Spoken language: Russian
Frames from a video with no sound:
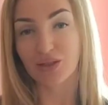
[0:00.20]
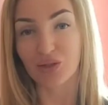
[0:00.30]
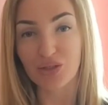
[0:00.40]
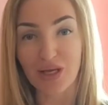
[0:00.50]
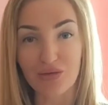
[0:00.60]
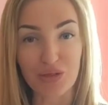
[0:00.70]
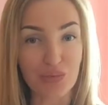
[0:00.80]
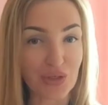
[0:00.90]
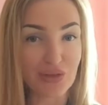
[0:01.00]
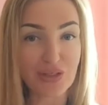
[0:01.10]
Друзья,
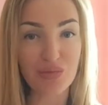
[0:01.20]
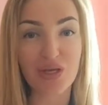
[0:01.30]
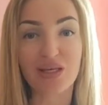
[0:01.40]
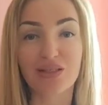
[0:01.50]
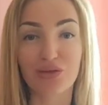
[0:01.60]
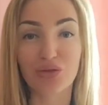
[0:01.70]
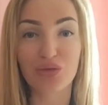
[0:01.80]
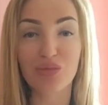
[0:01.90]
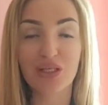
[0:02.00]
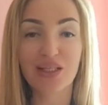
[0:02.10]
всем привет! Меня
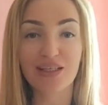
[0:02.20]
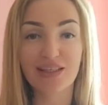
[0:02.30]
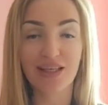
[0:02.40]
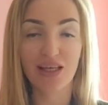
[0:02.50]
зовут Мила.